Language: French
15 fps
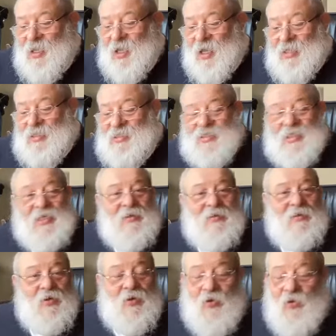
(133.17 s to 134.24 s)
Ainsi,
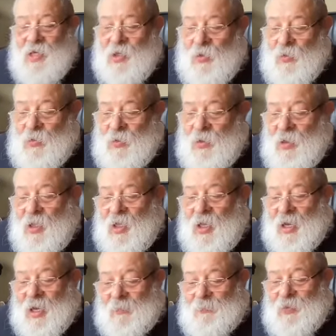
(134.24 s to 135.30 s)
le héron
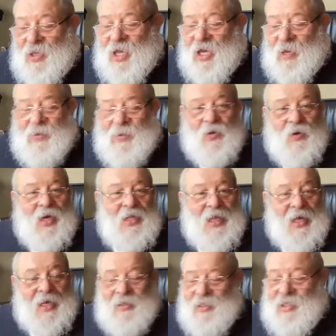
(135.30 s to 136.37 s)
Rappelez à Rabbi
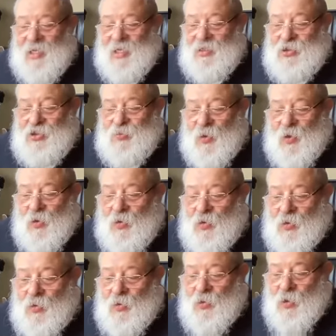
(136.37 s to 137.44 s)
Yochanan qu'Akadosh
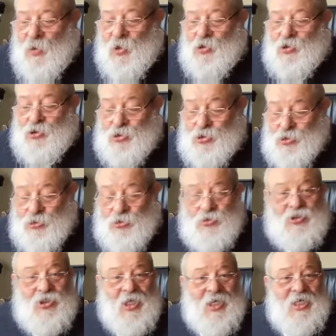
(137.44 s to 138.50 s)

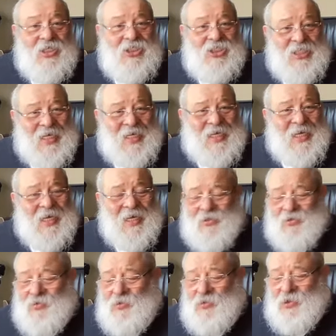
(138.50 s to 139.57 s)
juge chaque
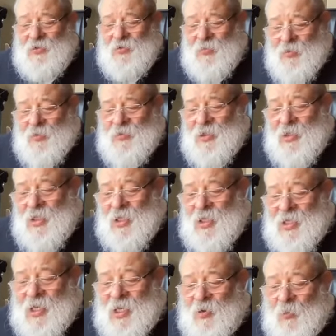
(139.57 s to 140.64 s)
créature dans le monde,
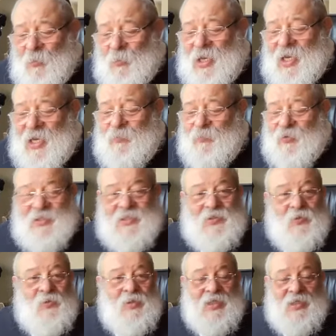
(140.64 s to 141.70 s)
y compris les
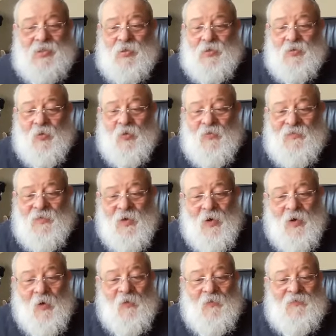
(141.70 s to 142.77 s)
poissons qui se trouvent
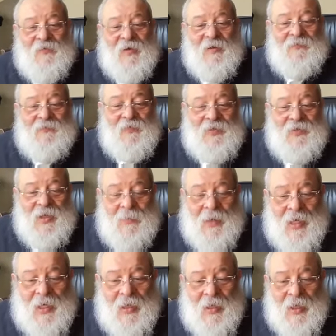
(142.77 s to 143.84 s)
au fin fond des
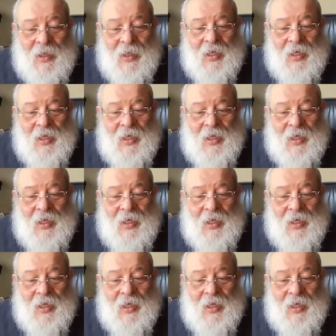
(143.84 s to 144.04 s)
mers.